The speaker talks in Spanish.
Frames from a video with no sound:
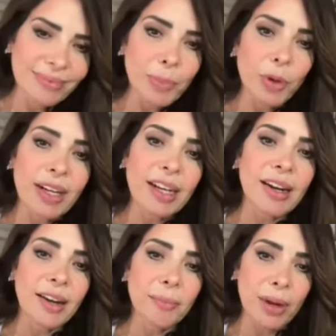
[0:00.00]
de poder
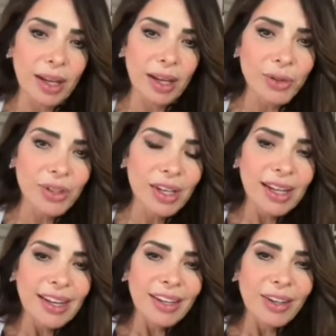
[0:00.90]
generar empleos,
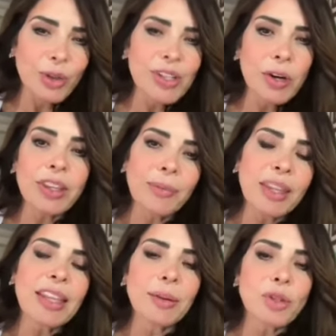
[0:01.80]
considero que
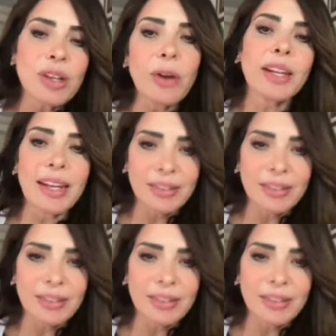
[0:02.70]
también tenemos la